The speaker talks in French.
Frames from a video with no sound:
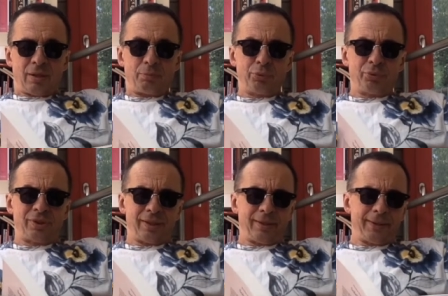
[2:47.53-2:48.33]
Plus
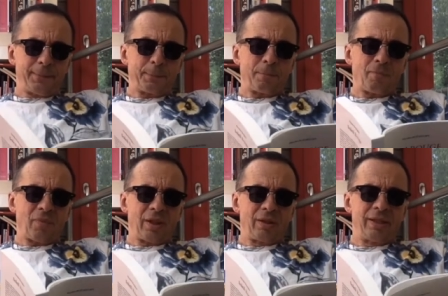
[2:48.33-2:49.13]
tard,
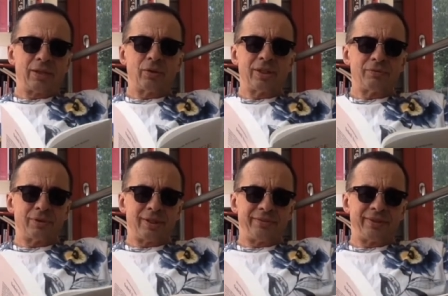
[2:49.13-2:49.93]
l'école des
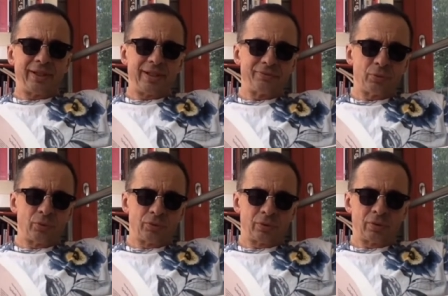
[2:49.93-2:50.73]
vedettes, Thierry
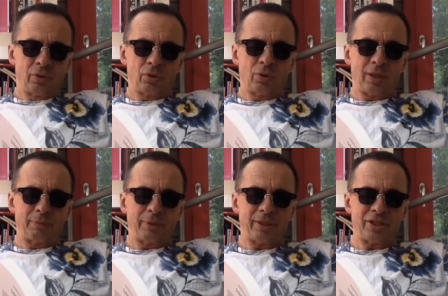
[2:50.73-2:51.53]
fronde, encore
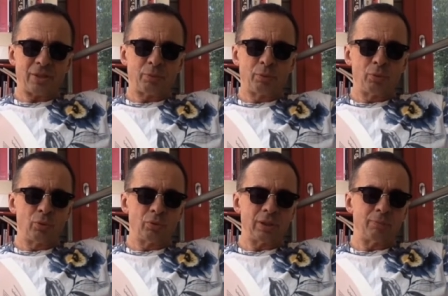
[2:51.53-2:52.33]
après, chapeau
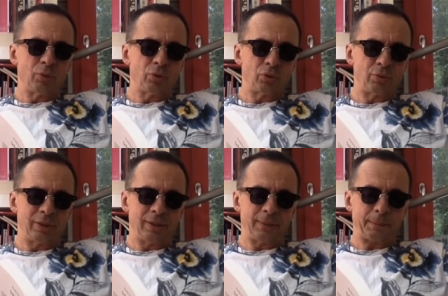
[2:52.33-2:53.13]
melon et bas de
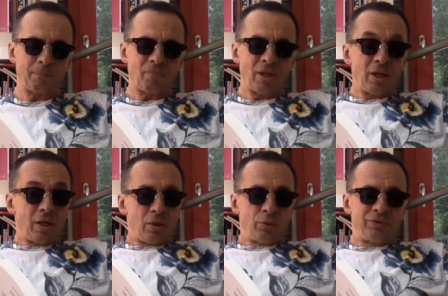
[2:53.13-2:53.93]
cuir.
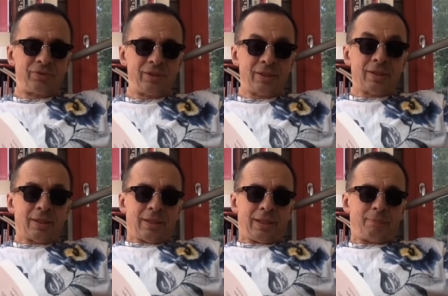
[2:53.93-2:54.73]
Aussi,
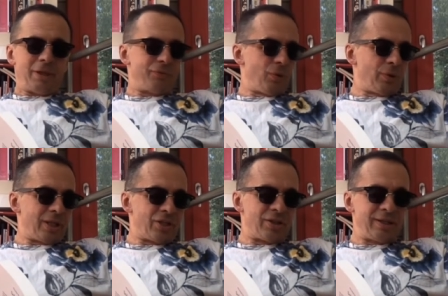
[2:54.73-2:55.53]
et parfois en
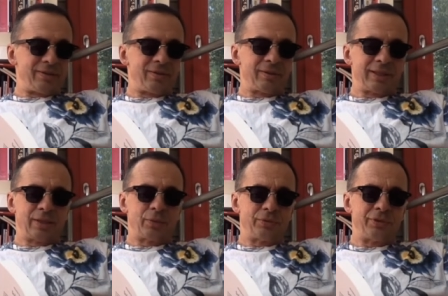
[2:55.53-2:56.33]
cachette,
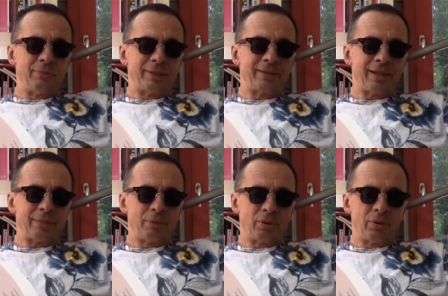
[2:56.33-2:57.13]
quelques films à carré
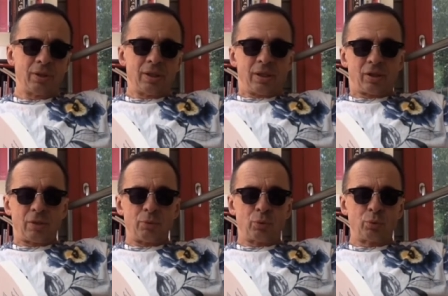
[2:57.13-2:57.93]
blanc,
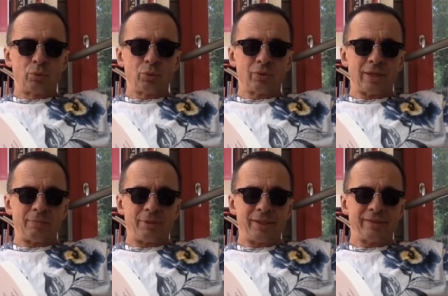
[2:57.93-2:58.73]
comme Le couteau dans la
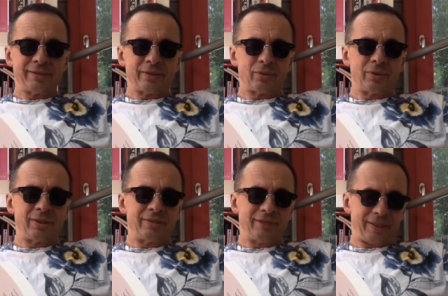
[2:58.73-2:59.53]
plaie d'Anatole
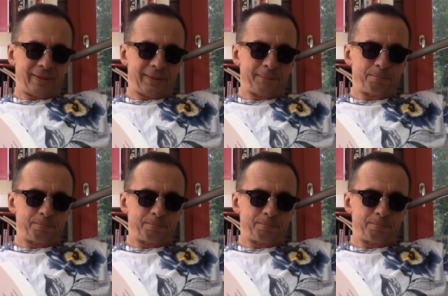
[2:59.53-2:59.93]
Lidvac.